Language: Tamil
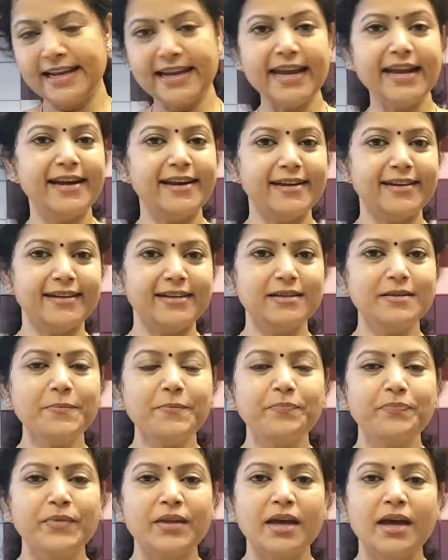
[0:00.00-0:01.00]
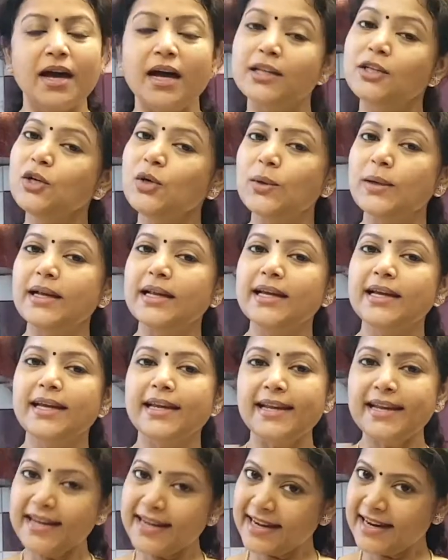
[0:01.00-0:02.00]
ஆகிட்டுருக்கு அதுக்குள்ளே
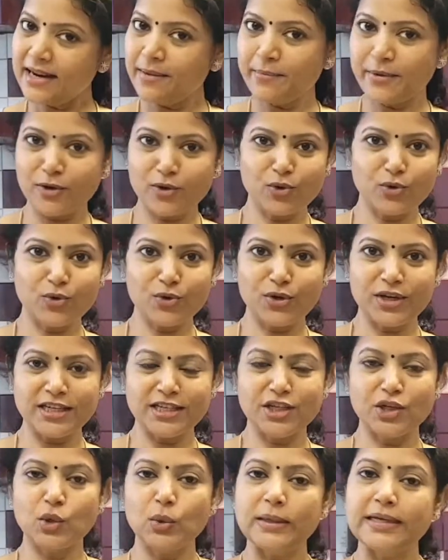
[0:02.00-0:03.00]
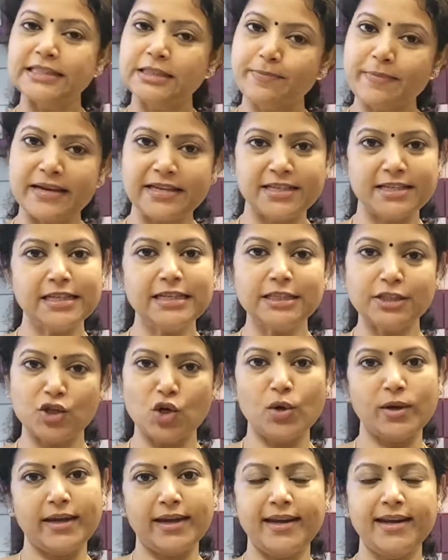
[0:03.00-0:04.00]
இன்றைக்கி நம்ம குக்கு கிச்சனோட ஸ்பெஷல்
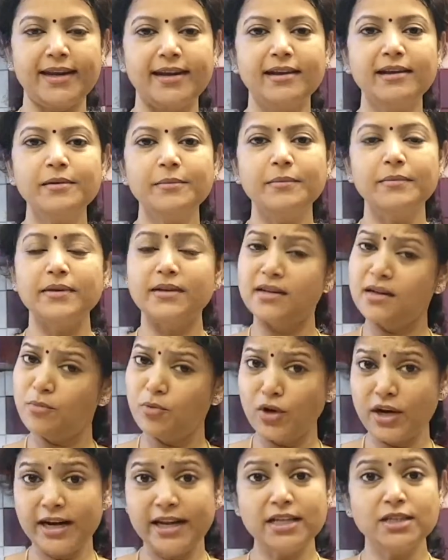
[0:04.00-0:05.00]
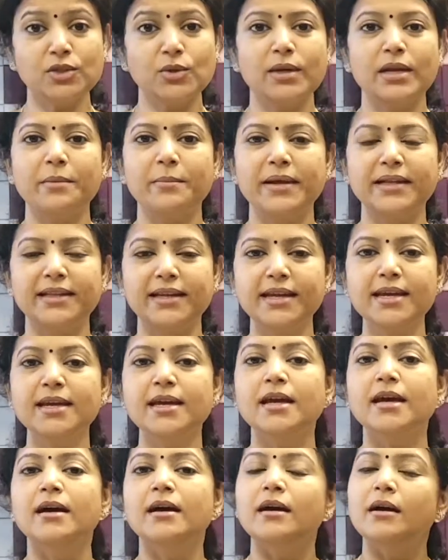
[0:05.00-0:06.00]
சாங் என்னென்னா நான் முன்னாடியே சொன்ன மாதிரி
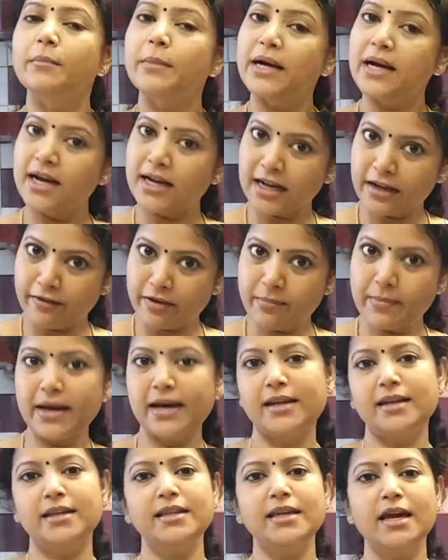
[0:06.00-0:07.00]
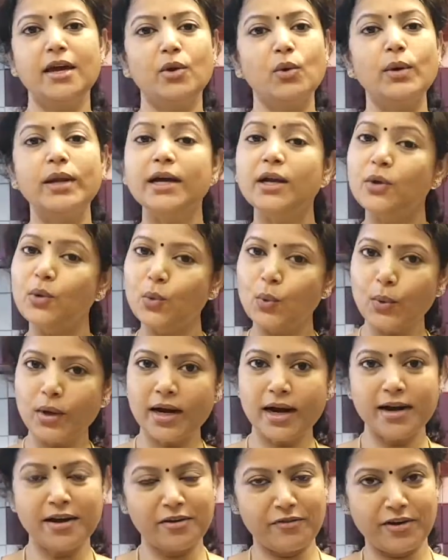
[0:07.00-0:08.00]
மகாகவி பாரதியாரோட
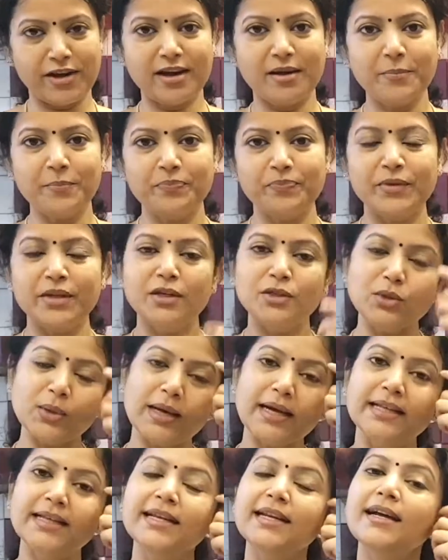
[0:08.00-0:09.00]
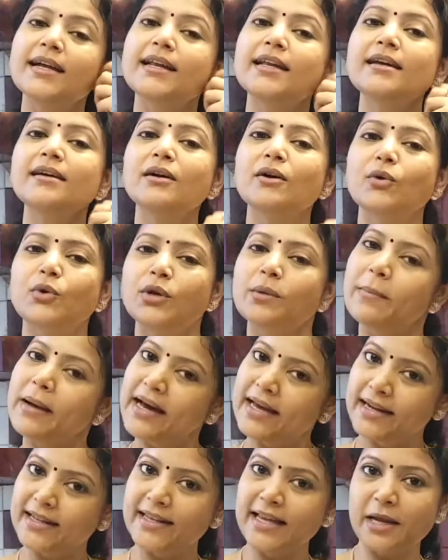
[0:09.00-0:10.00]
நூற்றாண்டு விழா ஸோ அதனால் ஒரு
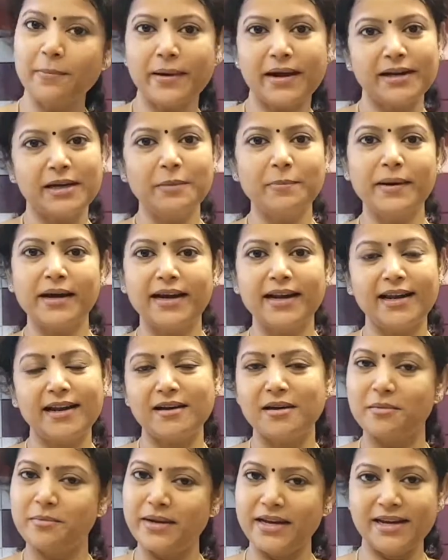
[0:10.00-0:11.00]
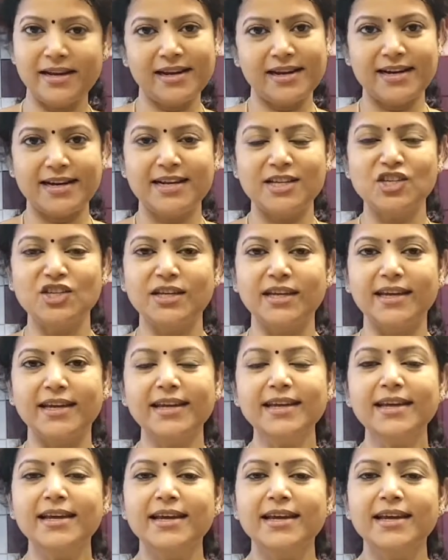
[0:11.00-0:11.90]
பாரதியார் பாட்டு பாடலாம் அப்படின்னு நான் நினச்சிருக்கேன்